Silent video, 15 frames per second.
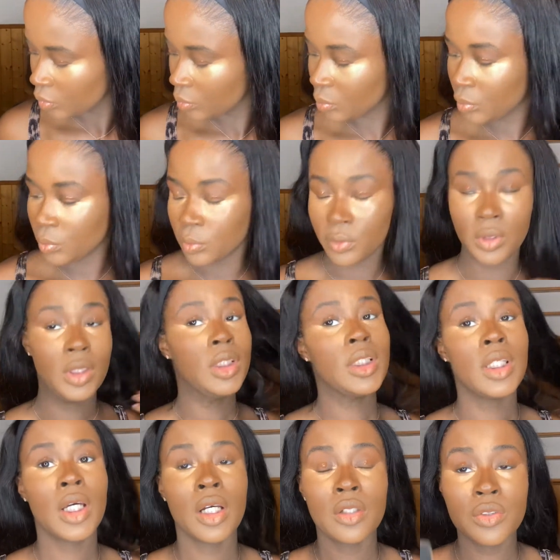Bon,
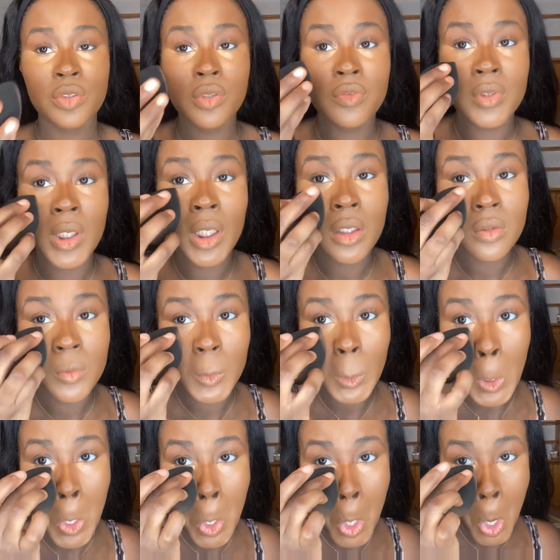là, je viens
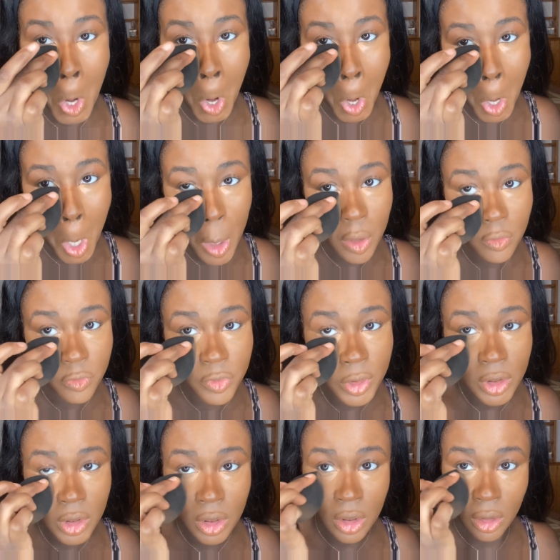
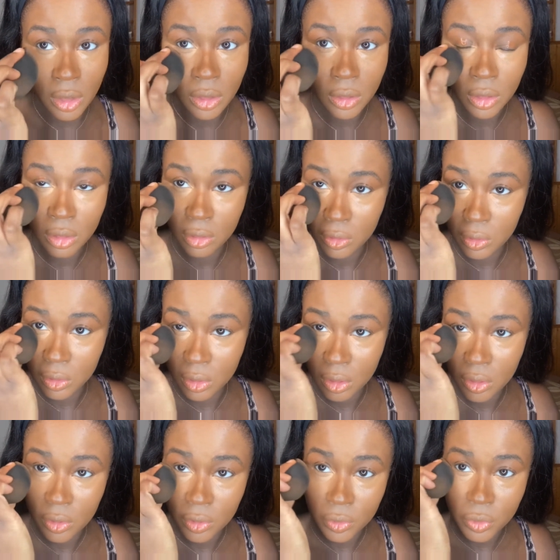finir
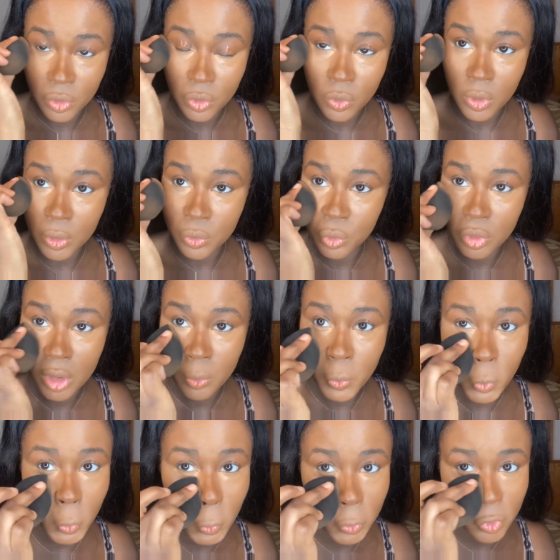en 2 trois coups
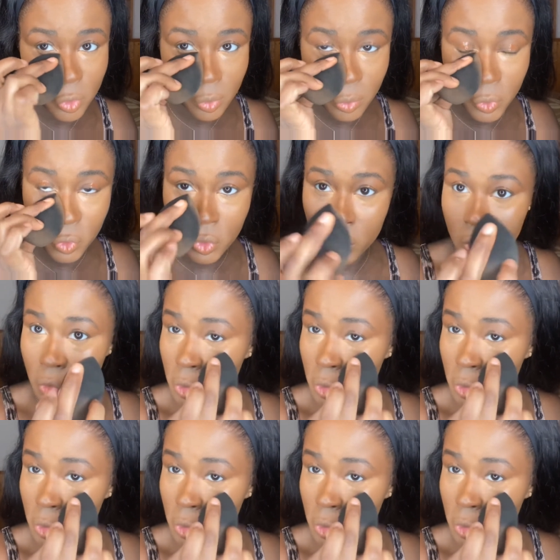d'éponge mon dessous